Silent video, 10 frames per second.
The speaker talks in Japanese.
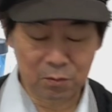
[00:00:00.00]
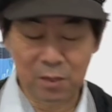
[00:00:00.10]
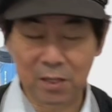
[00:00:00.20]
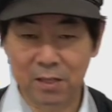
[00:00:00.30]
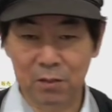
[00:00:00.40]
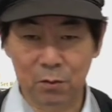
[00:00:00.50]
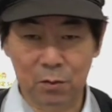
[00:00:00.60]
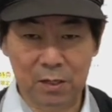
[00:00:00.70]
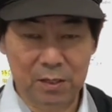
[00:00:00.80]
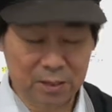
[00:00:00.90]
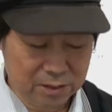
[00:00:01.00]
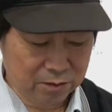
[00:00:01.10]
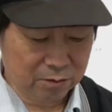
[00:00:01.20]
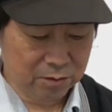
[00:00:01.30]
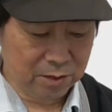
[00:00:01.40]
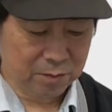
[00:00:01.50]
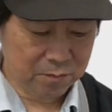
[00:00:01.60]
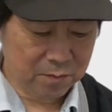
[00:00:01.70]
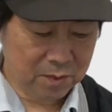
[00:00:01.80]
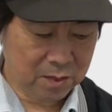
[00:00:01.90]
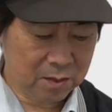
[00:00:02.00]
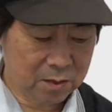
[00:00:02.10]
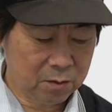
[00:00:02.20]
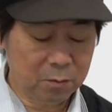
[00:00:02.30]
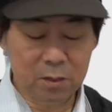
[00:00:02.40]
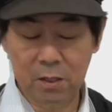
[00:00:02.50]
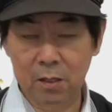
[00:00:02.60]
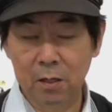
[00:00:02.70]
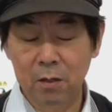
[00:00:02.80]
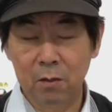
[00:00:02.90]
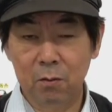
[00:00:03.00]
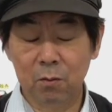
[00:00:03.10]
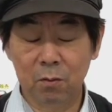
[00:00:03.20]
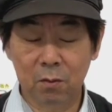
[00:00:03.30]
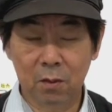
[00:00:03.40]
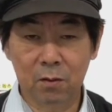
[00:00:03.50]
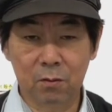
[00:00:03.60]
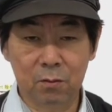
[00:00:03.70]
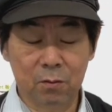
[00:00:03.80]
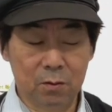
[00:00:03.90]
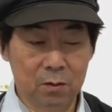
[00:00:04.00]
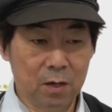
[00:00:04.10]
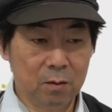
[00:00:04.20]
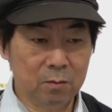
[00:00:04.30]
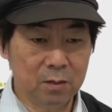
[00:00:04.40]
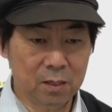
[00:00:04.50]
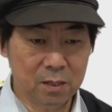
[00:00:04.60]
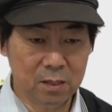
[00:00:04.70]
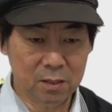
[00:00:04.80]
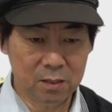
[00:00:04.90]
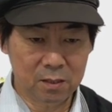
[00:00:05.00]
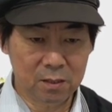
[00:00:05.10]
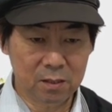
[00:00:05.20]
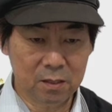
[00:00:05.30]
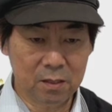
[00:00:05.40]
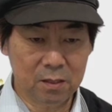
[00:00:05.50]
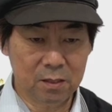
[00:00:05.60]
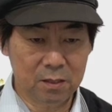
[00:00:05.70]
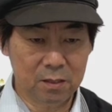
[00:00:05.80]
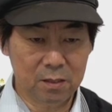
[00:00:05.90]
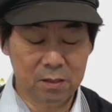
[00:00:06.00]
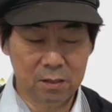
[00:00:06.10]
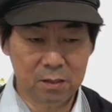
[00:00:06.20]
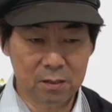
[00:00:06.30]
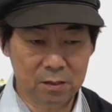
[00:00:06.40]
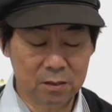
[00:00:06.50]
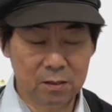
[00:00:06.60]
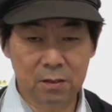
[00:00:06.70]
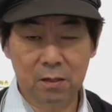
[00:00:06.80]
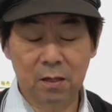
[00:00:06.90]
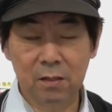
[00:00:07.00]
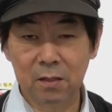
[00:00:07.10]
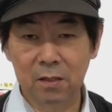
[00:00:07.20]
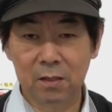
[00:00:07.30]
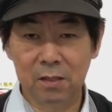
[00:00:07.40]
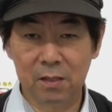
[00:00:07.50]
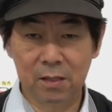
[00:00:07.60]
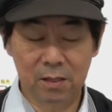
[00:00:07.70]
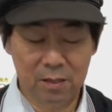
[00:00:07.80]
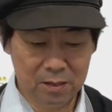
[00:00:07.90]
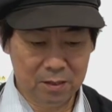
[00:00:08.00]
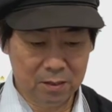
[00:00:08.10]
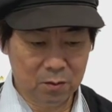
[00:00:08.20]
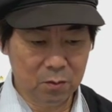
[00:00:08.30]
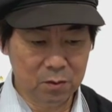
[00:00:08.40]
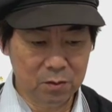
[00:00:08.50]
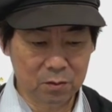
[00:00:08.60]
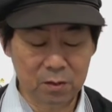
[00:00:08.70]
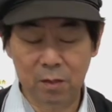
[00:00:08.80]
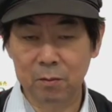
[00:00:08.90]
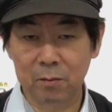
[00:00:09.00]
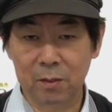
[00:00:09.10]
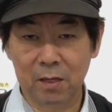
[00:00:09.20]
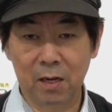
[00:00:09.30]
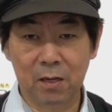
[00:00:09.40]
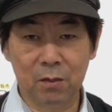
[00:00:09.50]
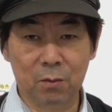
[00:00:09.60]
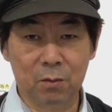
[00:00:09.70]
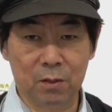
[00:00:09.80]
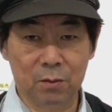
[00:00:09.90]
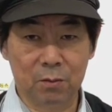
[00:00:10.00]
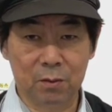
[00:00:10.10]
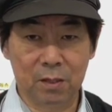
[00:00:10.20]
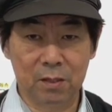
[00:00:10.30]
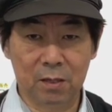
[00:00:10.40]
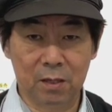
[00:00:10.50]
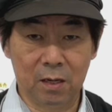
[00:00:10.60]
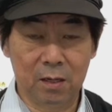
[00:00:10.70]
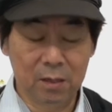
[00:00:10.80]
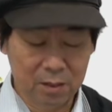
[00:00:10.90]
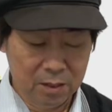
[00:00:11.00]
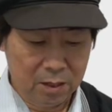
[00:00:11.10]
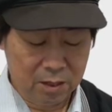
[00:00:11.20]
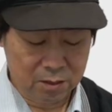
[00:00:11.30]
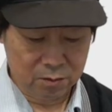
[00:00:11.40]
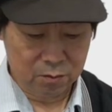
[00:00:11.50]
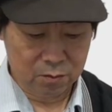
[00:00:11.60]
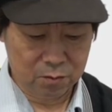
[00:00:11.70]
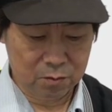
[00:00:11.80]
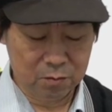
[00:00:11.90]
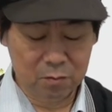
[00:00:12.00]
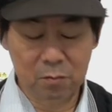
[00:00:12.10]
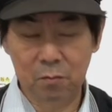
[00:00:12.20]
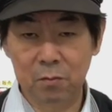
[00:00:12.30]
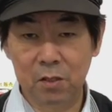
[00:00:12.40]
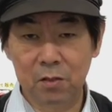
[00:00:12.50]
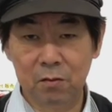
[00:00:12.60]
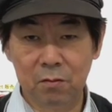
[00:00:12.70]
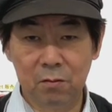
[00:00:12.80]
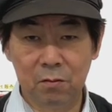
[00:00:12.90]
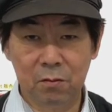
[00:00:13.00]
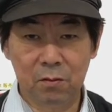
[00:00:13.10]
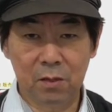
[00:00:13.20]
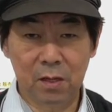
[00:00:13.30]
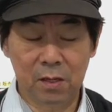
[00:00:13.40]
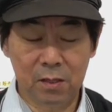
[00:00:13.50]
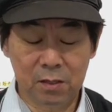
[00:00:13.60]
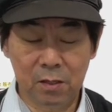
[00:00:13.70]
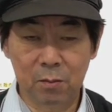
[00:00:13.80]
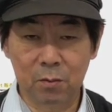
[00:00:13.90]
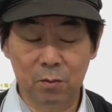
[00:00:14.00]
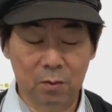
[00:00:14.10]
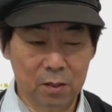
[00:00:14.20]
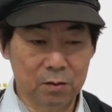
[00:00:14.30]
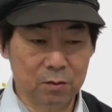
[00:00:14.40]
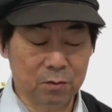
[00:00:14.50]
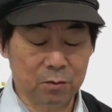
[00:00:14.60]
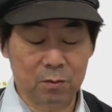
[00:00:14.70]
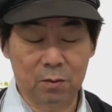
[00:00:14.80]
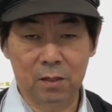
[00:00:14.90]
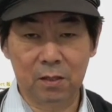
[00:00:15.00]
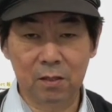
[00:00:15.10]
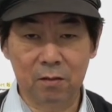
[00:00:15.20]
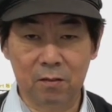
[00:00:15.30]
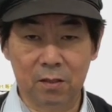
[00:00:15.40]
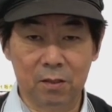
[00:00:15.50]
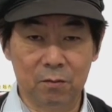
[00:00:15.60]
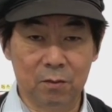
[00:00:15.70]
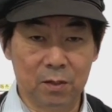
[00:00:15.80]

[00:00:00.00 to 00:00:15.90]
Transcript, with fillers: めない状態になっちゃうんですねつまりどういうことかというと油があ完全に、えー、コーヒーの内部まで入り込んだ状態になりゃあの水で成分溶かすっていうことができなくなっちゃうん